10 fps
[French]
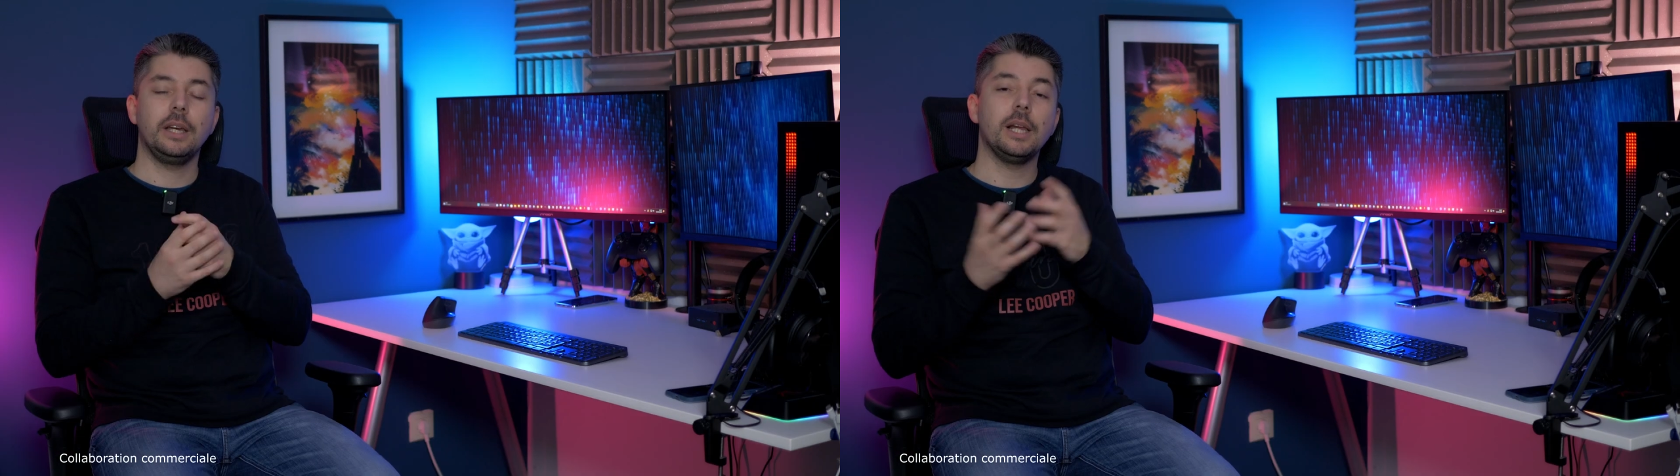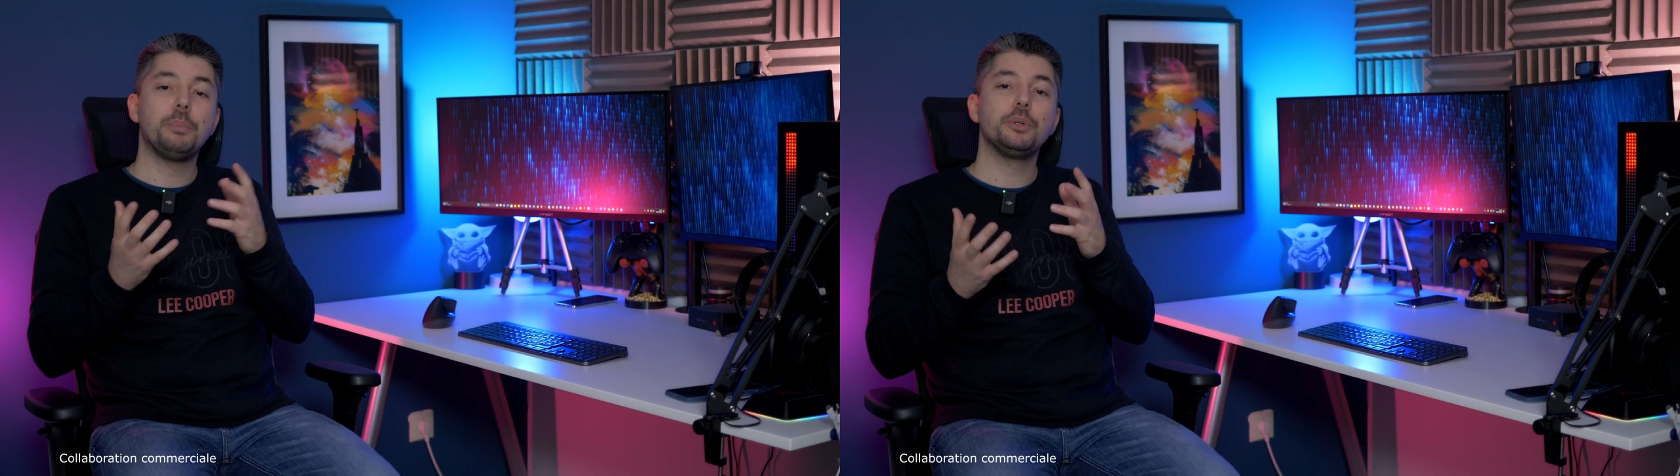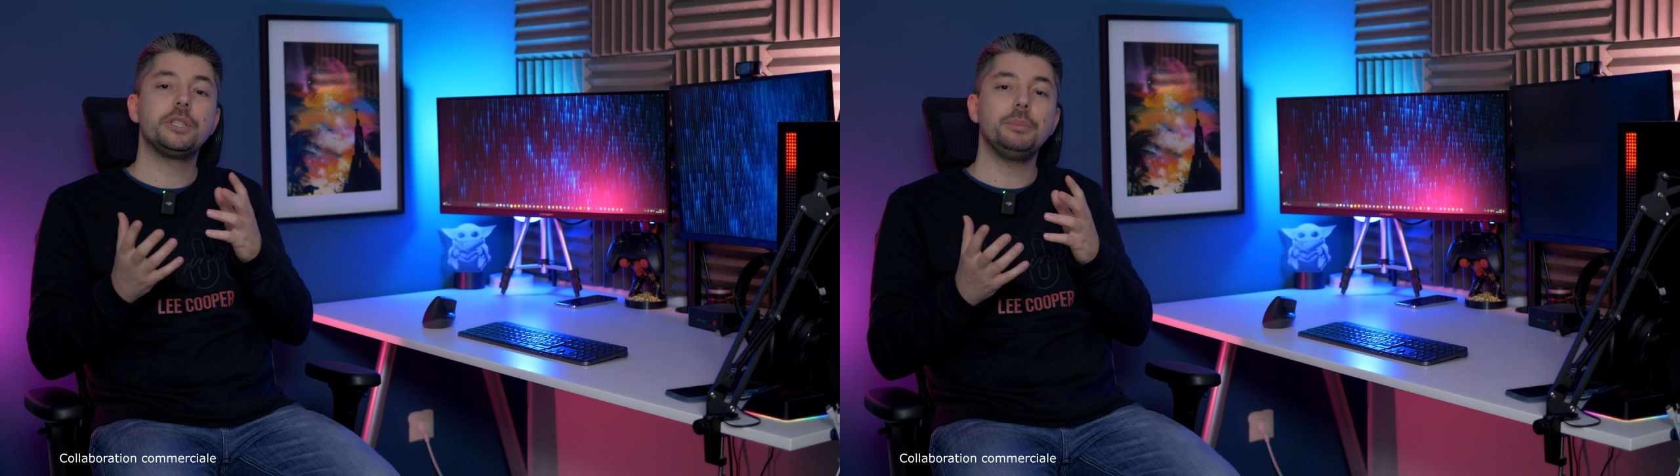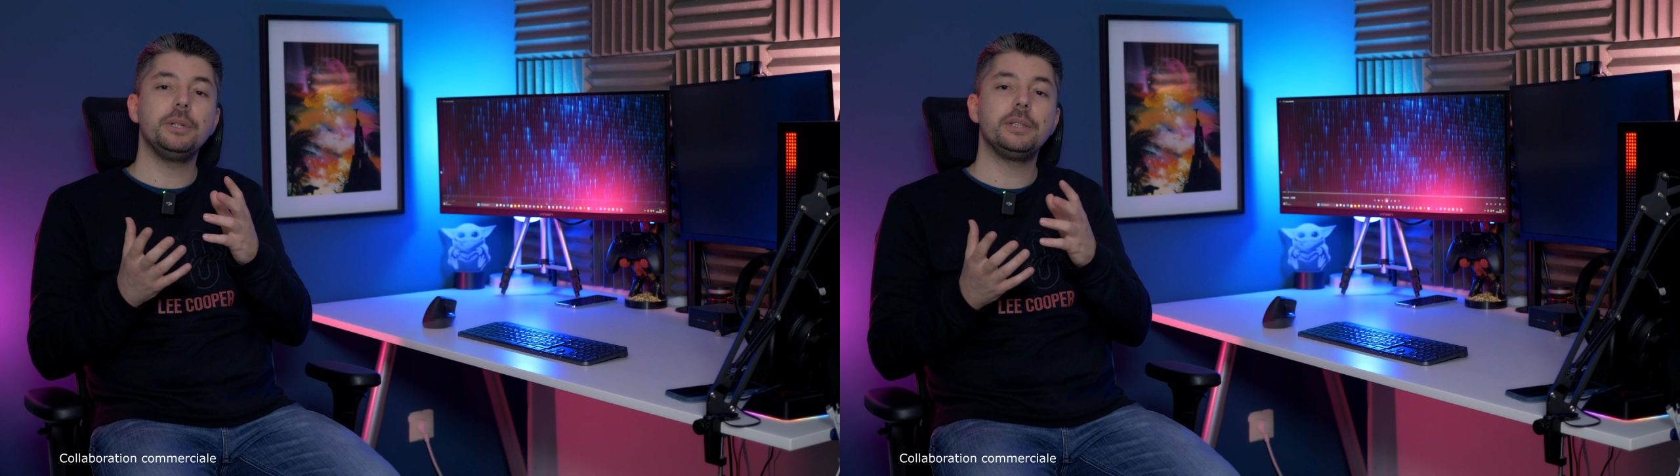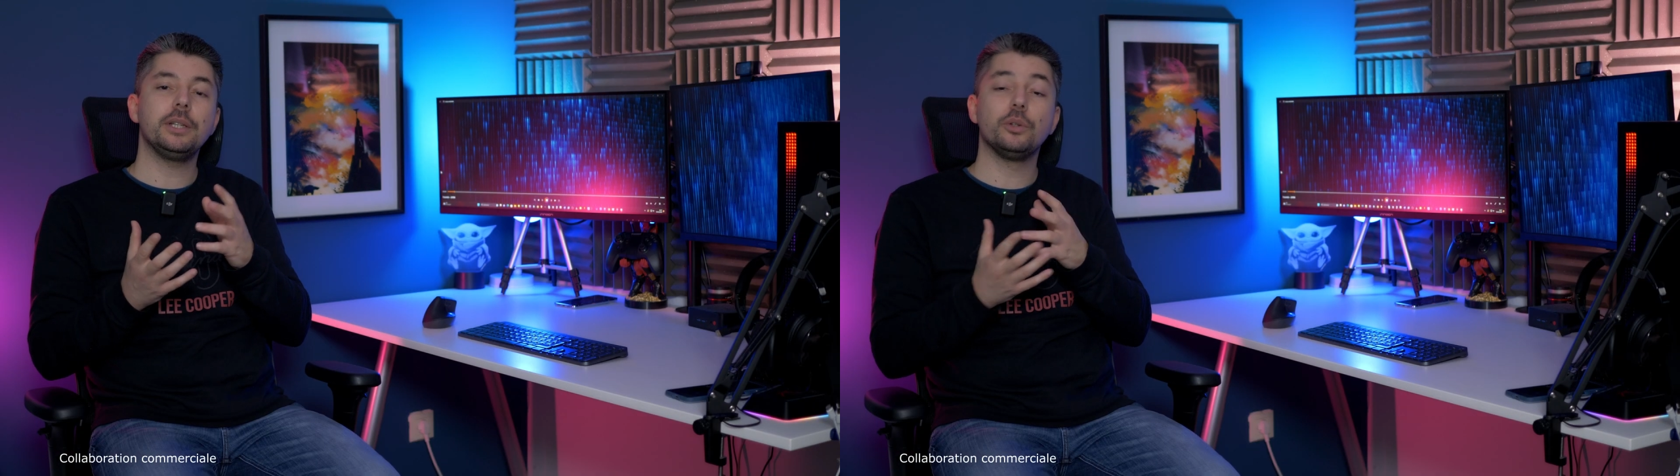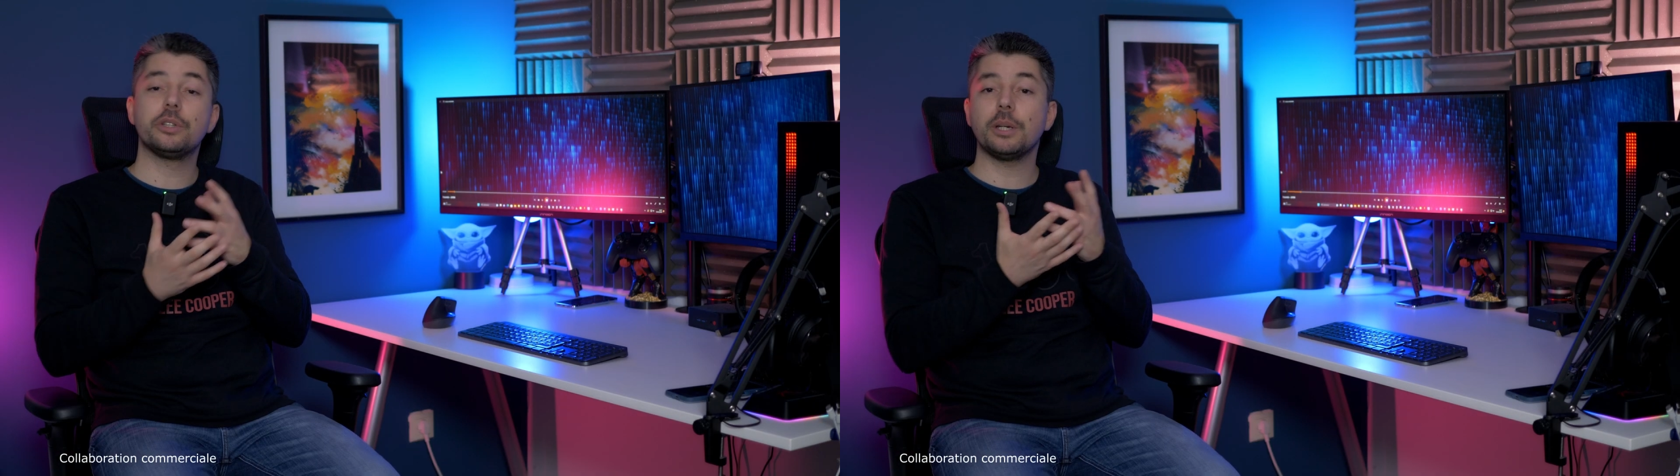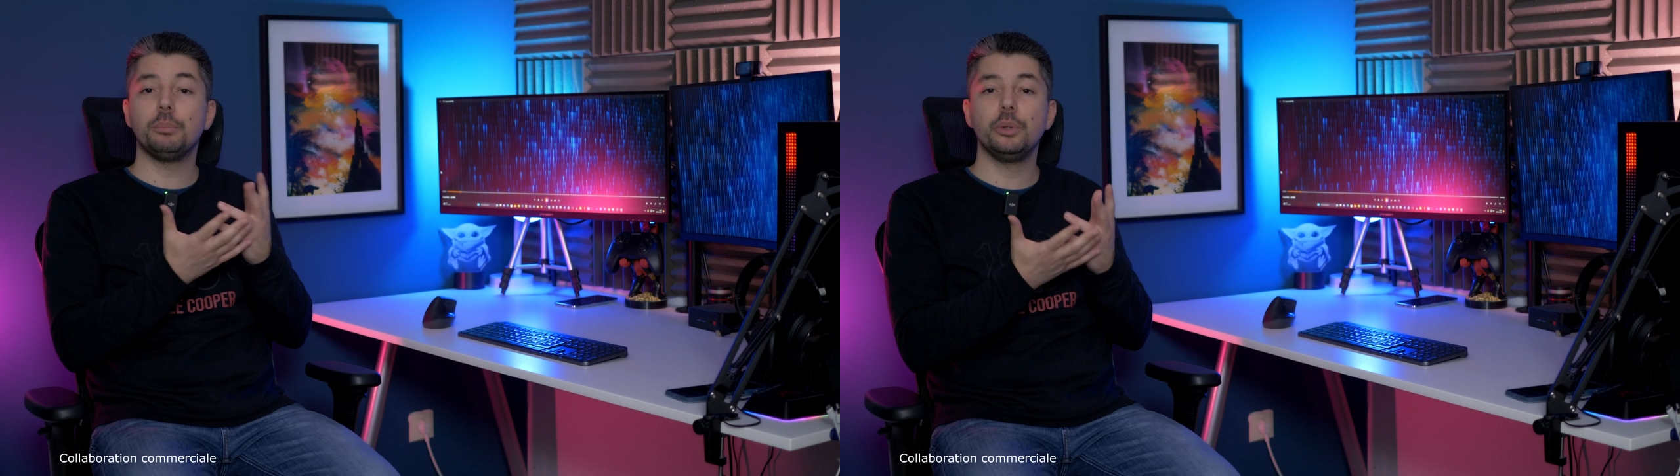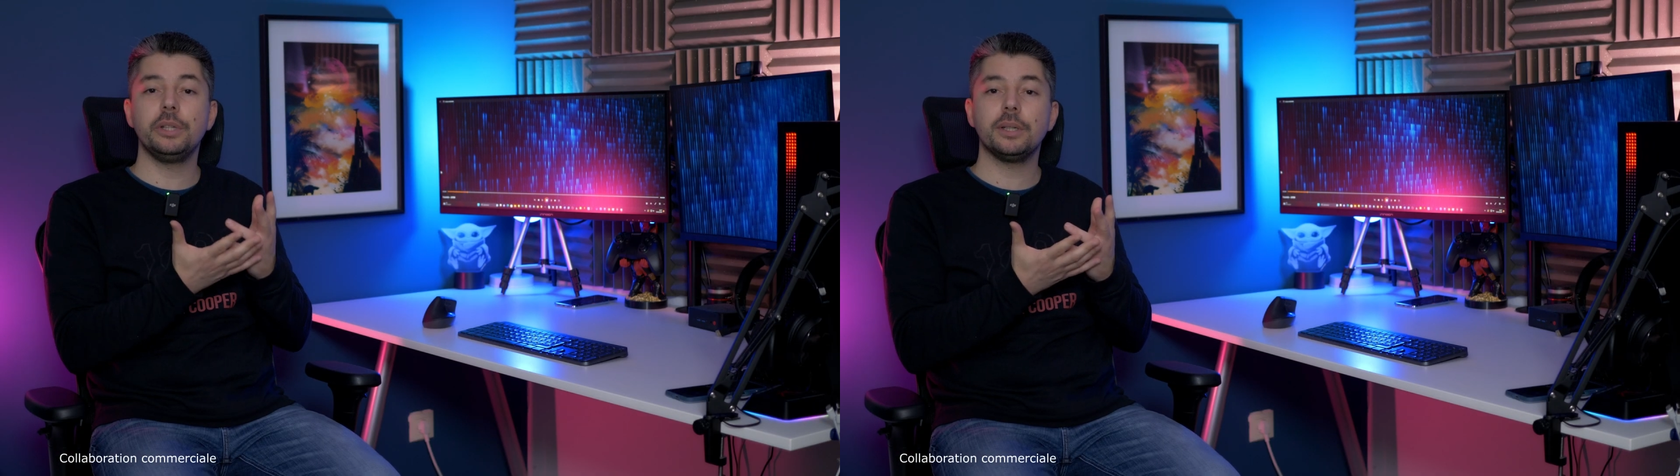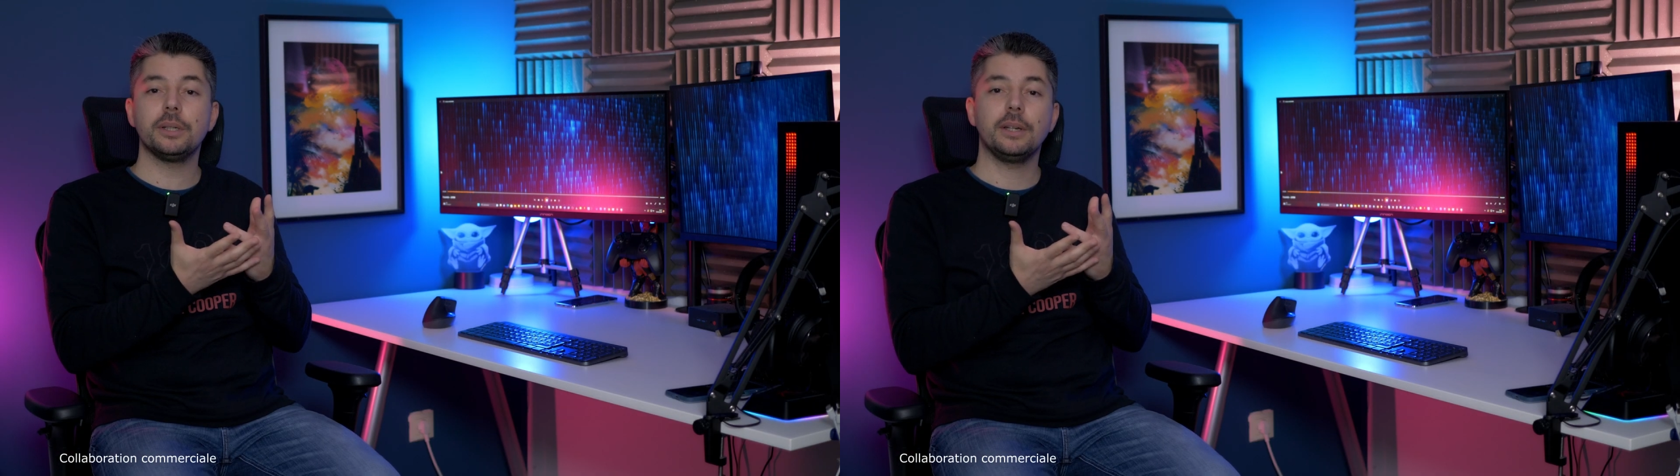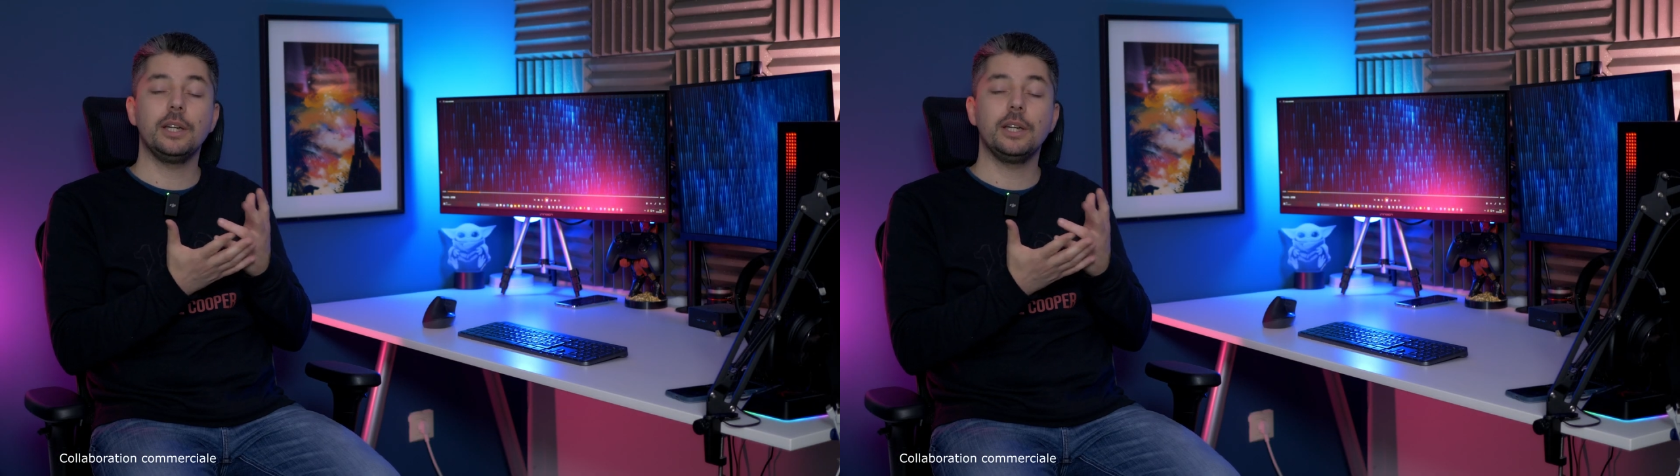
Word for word: est la possibilité de s'abonner